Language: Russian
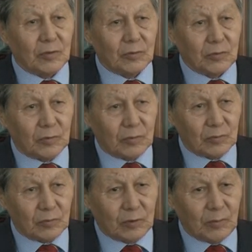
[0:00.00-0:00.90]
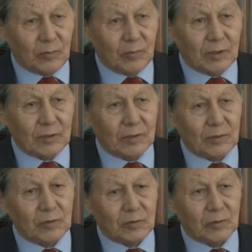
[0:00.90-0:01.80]
что Султан Бибарс,
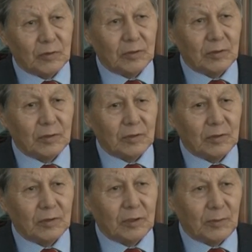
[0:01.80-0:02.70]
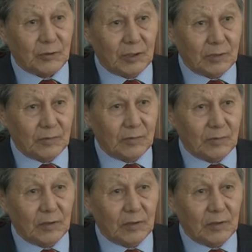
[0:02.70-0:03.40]
это из рода Кипчаков,